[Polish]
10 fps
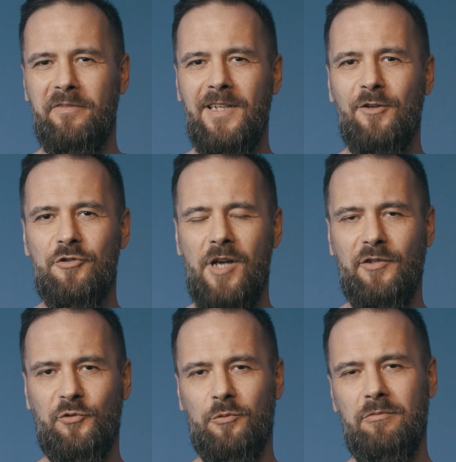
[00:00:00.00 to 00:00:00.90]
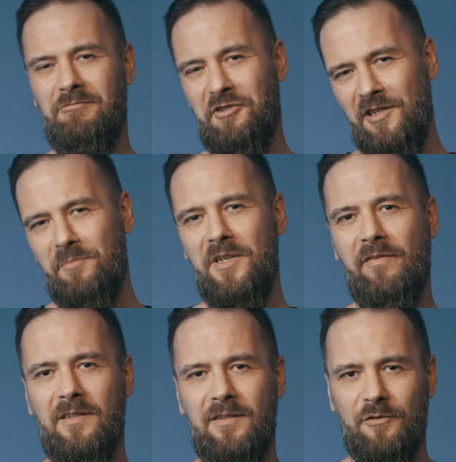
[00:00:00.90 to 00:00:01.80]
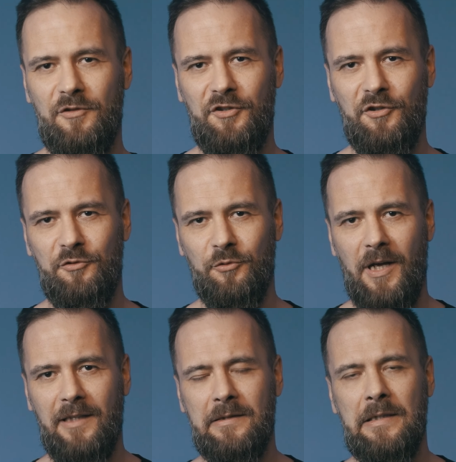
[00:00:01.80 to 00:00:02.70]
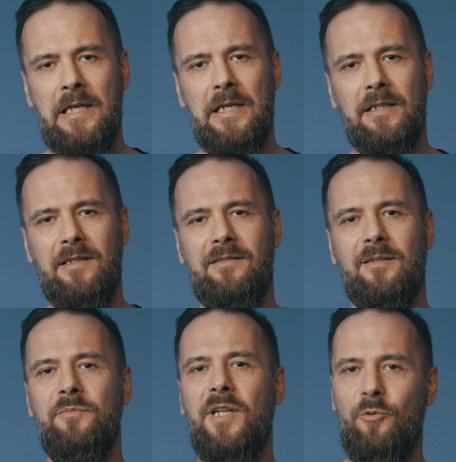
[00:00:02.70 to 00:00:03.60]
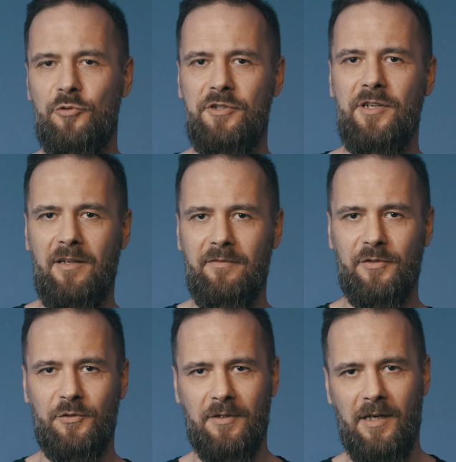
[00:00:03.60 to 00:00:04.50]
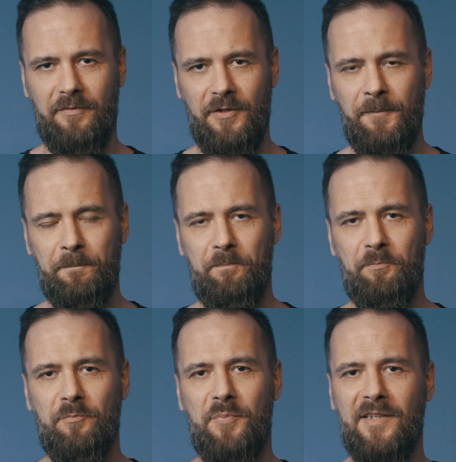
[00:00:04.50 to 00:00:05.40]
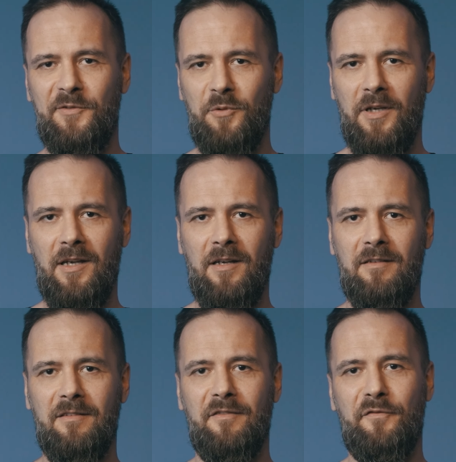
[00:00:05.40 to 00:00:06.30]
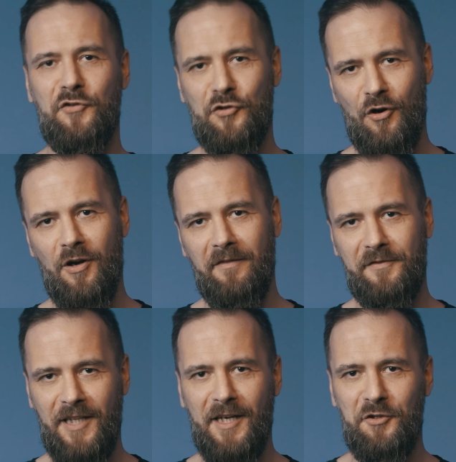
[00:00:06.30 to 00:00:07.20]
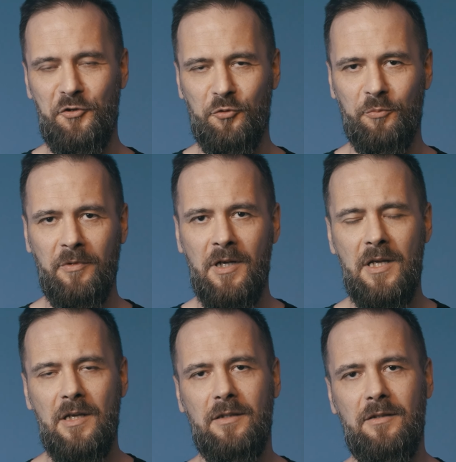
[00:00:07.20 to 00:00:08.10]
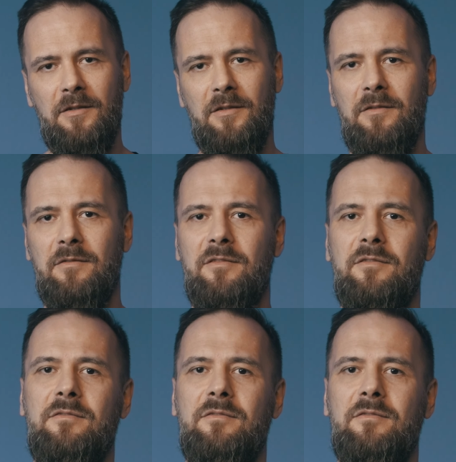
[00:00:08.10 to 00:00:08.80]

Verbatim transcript: pewnego czasu, czyli mniej więcej od 10 lat, jestem nauczycielem fotografii. Pracuję w szkole, w technikum i